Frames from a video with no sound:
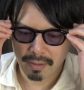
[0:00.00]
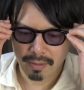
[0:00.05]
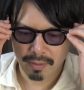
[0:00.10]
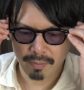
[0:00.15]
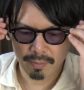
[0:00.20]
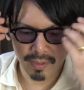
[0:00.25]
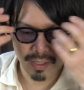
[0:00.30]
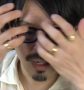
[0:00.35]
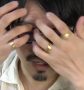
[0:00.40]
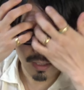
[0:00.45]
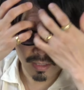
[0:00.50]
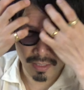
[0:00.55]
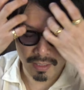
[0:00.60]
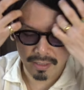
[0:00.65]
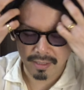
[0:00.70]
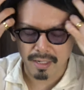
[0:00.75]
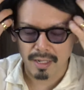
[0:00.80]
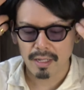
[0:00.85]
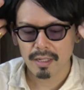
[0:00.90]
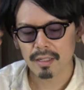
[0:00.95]
磨いた
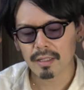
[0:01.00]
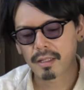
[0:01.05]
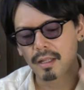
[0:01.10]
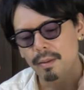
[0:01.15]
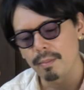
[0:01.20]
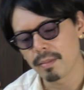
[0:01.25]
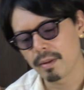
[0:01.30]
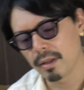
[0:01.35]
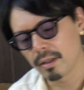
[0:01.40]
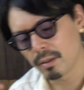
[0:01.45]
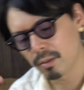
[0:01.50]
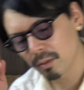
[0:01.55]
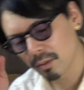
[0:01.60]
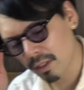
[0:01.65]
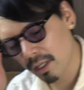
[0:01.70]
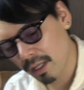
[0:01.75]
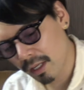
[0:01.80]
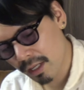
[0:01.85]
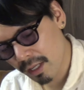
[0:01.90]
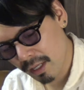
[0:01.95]
りねだあの
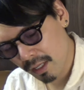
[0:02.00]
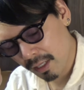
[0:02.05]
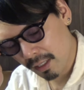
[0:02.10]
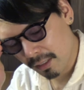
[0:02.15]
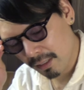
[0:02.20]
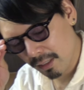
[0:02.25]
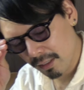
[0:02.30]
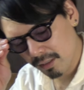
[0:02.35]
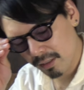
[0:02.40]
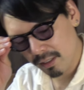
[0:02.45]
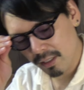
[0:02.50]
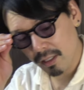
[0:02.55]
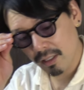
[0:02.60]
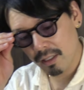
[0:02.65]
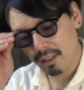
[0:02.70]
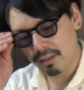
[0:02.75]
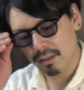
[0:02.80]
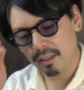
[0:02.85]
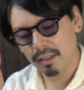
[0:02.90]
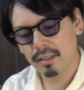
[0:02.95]
経年変化で艶が
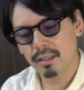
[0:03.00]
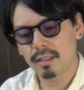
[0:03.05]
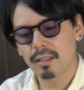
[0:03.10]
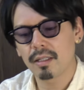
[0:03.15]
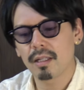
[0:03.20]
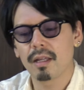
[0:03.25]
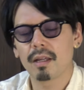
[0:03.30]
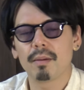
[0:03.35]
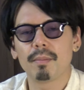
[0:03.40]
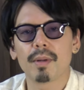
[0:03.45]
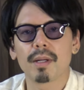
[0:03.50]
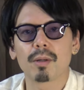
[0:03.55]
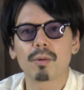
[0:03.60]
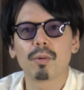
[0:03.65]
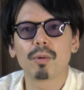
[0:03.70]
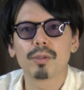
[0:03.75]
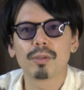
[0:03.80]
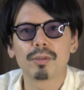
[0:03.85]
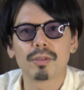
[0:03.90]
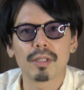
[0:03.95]
なくなってきて、まあ、
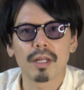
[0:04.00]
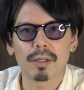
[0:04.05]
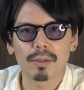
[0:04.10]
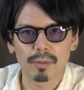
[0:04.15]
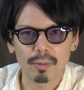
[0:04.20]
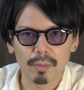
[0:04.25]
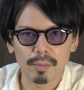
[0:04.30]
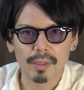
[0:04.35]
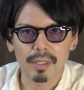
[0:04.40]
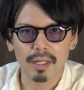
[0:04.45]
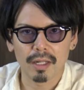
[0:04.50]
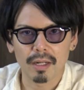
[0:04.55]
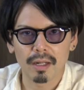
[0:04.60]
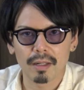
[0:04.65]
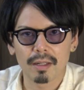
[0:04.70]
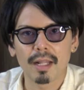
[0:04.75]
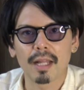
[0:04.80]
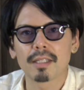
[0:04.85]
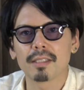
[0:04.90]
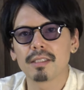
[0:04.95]
こういう風になるよみたい
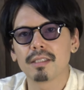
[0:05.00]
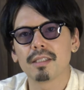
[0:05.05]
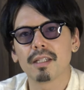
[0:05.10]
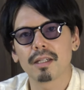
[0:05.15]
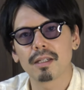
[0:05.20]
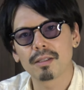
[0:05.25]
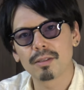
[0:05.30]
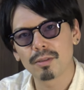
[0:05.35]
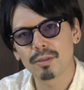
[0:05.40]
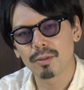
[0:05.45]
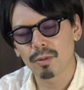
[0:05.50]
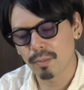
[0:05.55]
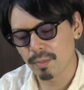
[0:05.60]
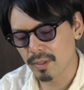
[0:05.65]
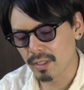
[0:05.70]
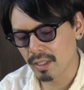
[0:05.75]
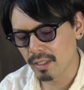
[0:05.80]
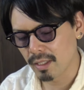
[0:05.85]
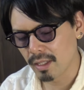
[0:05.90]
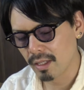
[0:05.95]
な馴染んでくるよみ
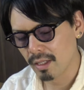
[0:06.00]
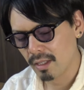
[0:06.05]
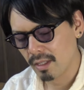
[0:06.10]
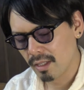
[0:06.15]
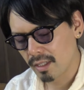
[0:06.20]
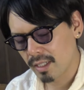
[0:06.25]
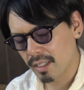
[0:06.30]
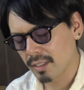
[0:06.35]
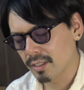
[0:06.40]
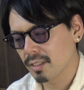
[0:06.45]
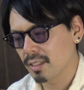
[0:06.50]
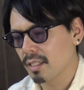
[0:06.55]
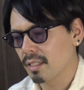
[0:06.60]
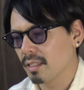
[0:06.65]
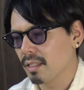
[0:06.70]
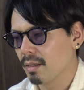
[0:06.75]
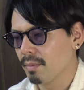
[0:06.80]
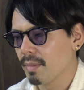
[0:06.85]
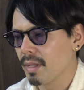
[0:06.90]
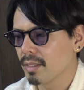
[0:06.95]
たいな感じなん
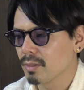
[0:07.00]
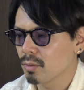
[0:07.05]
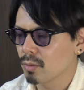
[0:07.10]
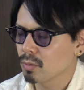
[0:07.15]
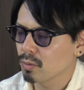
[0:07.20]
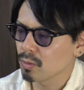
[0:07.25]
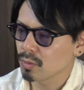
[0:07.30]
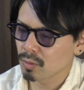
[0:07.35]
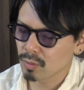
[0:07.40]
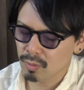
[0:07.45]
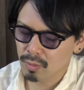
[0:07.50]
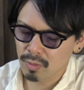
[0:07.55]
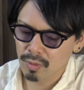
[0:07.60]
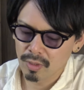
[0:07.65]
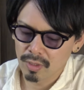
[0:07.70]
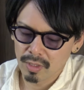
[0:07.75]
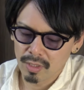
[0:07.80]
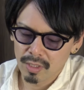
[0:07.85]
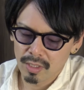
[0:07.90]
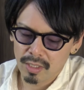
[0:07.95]
でまあちょっとその
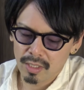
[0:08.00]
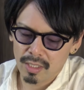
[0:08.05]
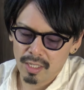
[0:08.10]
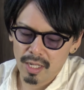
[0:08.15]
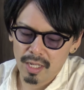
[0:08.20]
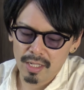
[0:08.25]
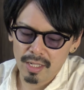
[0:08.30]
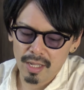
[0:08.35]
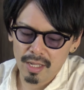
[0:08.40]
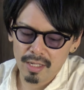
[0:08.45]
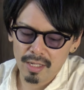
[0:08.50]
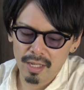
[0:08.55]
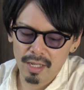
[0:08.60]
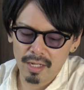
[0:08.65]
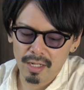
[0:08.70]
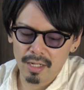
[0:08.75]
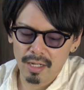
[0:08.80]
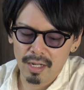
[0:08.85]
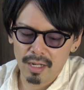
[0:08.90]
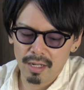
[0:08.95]
経年
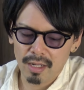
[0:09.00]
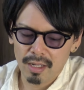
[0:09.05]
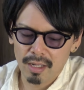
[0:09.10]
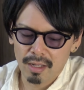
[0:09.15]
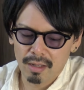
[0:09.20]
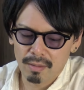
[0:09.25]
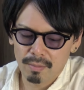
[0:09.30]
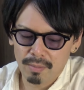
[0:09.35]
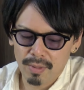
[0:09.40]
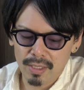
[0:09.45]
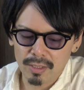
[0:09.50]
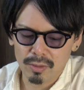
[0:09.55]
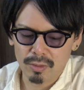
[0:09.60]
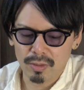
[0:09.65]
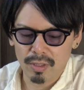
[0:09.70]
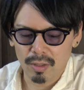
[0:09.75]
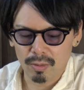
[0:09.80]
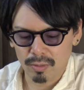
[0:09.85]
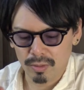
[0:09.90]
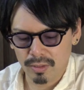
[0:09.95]
変化バージョン
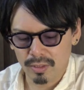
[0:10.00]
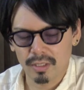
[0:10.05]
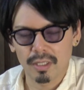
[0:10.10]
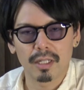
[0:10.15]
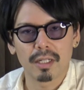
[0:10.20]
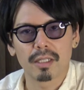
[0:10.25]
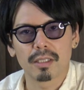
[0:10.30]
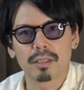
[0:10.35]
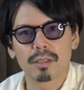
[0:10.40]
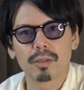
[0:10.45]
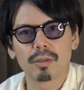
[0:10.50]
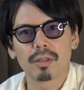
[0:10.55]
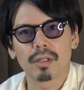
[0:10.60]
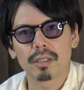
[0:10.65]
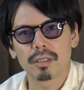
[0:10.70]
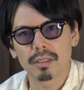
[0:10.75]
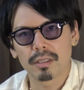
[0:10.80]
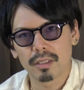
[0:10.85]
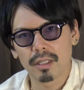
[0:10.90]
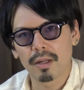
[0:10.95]
のこの艶消しっていう
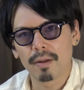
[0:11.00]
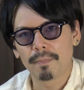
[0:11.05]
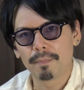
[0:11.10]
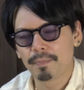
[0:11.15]
感じで